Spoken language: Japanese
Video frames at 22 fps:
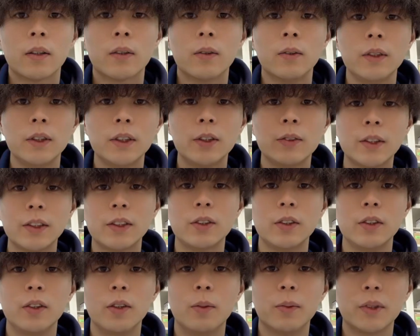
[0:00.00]
こんにちは、
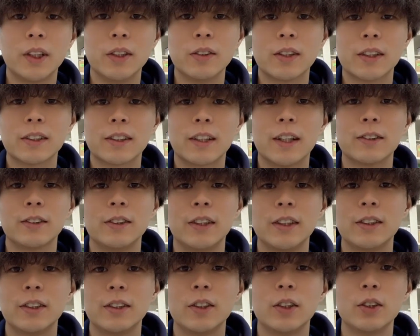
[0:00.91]
どうも衣笠監督
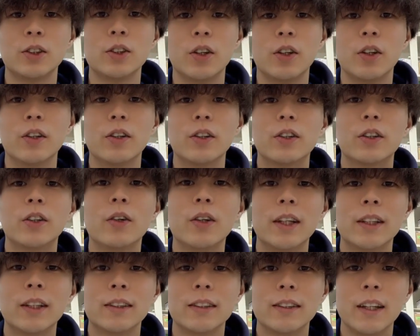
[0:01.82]
です。よいしょ。今日
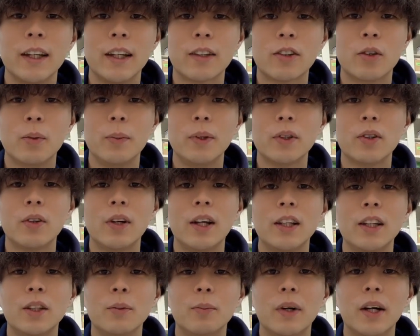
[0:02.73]
はですね、コメント
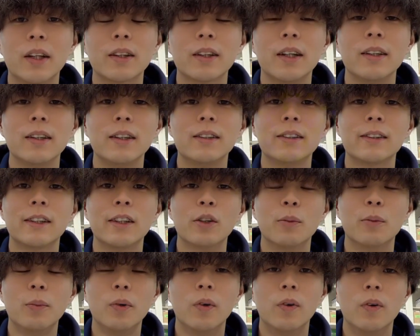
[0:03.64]
欄にもあったんですけ
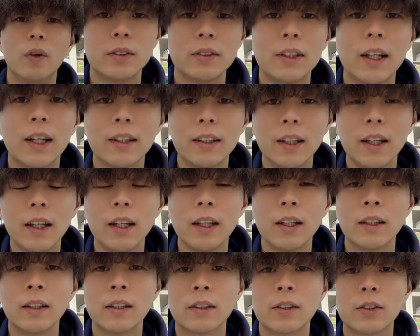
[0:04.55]
ども、なん
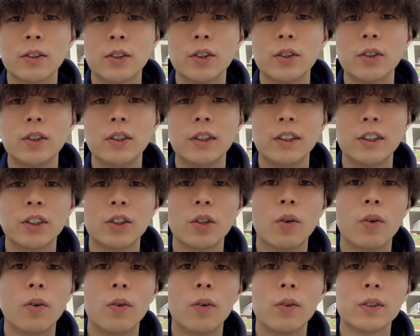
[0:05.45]
で薬に処
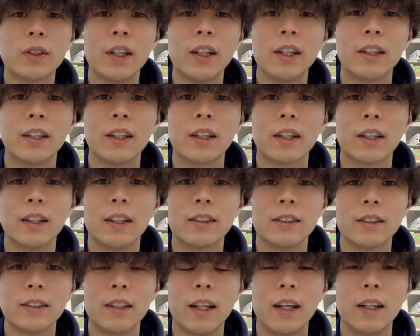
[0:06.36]
方制限がで
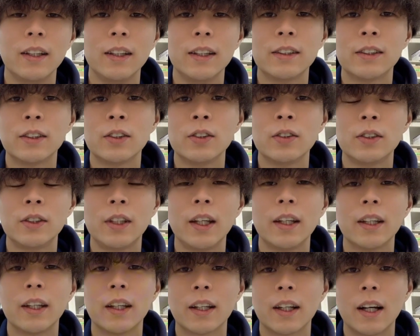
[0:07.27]
すね、日数
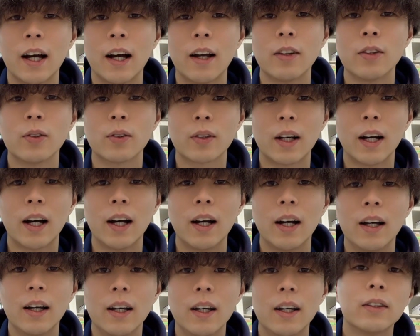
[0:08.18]
制限があるのか
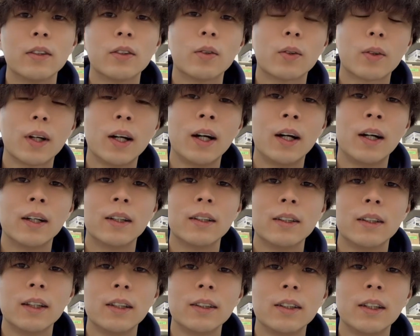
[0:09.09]
とか、
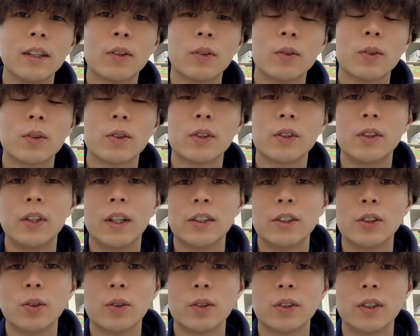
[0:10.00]
なぜこの薬
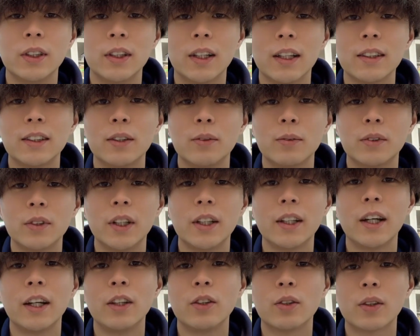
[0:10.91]
は長期で出してもくれ
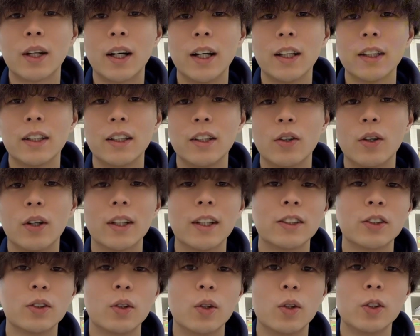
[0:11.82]
ないのかっていうお
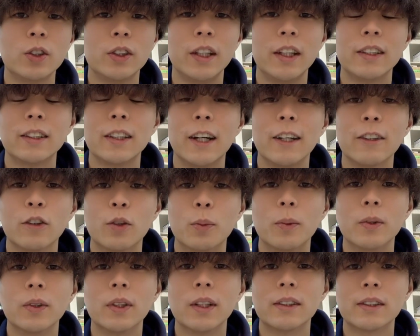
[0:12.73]
話をしていきたいなと
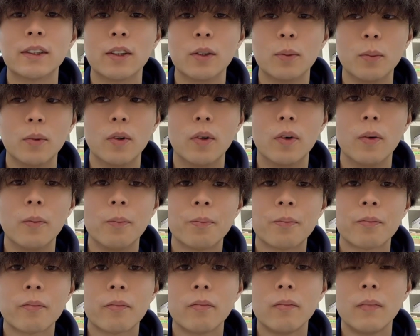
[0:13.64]
思うんですけども、
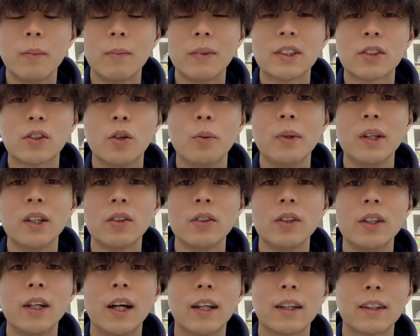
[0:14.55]
まずコメント
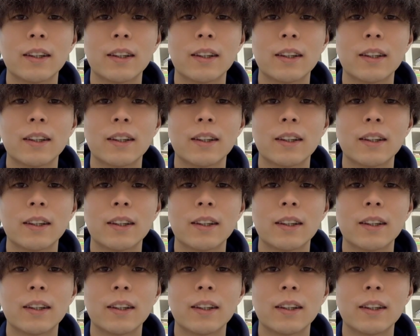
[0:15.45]
にあっ